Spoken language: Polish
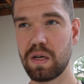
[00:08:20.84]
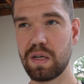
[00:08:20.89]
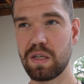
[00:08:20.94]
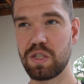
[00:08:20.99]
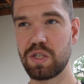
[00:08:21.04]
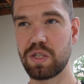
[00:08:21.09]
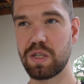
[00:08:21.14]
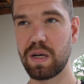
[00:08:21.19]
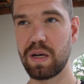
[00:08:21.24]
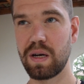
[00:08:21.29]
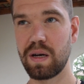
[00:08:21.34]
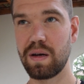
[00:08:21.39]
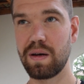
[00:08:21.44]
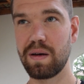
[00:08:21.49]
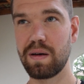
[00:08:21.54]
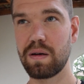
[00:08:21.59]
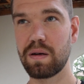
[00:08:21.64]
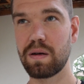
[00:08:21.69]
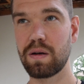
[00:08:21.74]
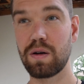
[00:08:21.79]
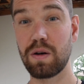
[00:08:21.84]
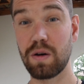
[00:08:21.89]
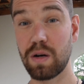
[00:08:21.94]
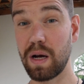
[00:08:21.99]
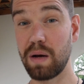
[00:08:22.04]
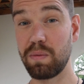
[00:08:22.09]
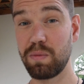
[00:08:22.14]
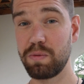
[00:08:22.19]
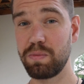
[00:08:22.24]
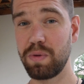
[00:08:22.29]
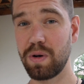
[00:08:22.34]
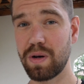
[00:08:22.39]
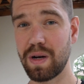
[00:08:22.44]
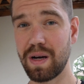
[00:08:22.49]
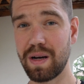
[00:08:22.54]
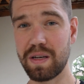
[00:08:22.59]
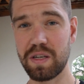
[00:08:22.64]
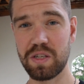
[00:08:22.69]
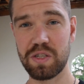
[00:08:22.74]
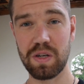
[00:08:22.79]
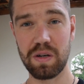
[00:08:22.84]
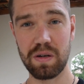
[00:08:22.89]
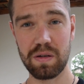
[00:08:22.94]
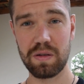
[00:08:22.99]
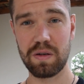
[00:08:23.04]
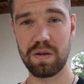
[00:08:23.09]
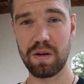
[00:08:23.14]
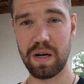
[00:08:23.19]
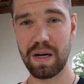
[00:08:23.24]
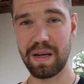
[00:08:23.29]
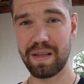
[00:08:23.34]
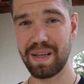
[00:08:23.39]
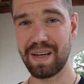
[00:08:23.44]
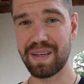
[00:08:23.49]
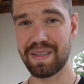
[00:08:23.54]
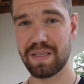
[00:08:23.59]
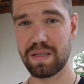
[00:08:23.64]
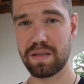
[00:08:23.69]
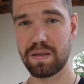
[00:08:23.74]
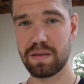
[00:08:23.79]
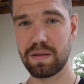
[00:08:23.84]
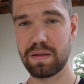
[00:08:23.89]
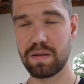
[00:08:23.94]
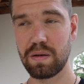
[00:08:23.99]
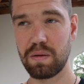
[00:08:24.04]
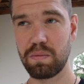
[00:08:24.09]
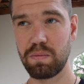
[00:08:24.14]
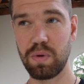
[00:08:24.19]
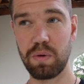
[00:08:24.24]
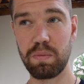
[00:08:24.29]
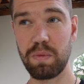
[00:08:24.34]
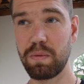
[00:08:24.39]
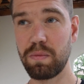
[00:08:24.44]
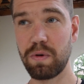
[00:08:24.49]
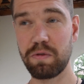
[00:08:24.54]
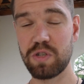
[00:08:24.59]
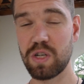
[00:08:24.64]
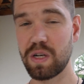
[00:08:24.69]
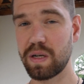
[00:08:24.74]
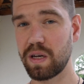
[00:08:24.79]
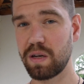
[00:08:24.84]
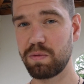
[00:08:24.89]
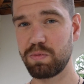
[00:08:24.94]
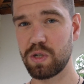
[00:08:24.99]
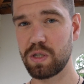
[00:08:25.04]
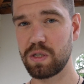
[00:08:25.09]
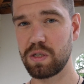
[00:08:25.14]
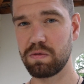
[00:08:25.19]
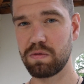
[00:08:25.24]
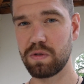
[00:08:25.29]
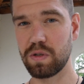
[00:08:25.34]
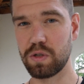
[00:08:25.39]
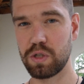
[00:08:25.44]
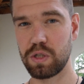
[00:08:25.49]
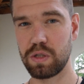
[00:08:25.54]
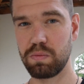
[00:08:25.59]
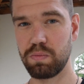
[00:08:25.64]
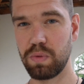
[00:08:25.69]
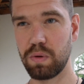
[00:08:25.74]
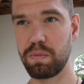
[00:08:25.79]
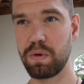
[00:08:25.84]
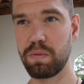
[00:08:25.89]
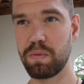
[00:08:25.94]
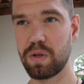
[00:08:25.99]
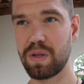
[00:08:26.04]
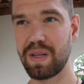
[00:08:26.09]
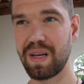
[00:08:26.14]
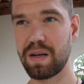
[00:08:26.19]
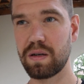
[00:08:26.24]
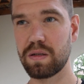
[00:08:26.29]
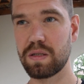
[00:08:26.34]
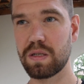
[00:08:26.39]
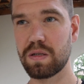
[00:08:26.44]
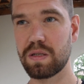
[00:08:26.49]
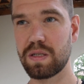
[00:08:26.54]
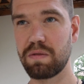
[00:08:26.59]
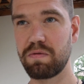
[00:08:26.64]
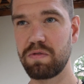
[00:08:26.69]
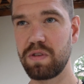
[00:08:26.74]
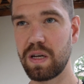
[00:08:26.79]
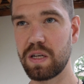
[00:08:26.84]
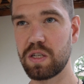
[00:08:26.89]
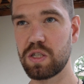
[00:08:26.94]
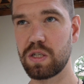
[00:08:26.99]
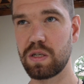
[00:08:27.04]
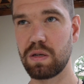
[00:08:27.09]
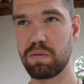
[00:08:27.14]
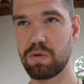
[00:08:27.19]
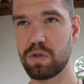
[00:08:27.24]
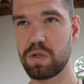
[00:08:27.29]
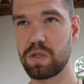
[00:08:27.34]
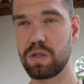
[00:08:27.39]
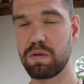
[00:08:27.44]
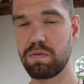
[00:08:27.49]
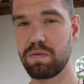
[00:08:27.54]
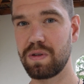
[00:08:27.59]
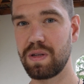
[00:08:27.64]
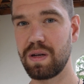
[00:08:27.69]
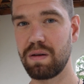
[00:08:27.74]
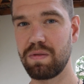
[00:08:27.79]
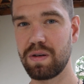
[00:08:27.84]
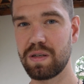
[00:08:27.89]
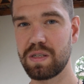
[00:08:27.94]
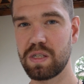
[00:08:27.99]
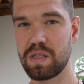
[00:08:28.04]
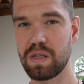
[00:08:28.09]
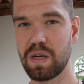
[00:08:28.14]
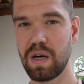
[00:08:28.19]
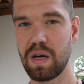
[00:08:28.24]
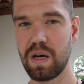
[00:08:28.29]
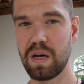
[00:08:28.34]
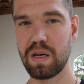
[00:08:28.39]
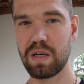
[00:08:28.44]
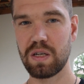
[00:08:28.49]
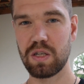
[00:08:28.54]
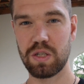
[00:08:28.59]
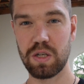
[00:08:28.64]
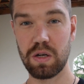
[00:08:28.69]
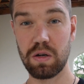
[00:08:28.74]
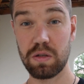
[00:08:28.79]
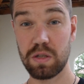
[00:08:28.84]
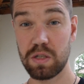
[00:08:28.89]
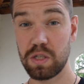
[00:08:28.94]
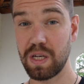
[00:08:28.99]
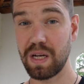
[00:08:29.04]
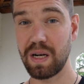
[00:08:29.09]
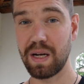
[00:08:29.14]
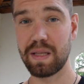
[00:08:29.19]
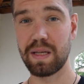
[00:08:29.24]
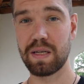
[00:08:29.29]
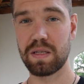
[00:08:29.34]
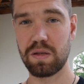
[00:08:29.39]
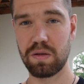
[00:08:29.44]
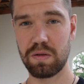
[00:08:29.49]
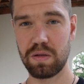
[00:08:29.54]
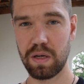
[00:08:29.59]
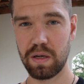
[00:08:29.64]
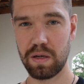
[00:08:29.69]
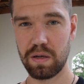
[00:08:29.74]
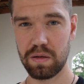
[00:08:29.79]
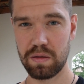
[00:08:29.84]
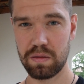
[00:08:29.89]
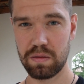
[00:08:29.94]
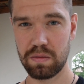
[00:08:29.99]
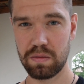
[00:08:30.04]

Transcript: że kochamy Boga i że On kocha nas, pomimo wszelkich przeciwności, pomimo tego, co zewnętrznie może się wydawać, że oddziela nas od Niego.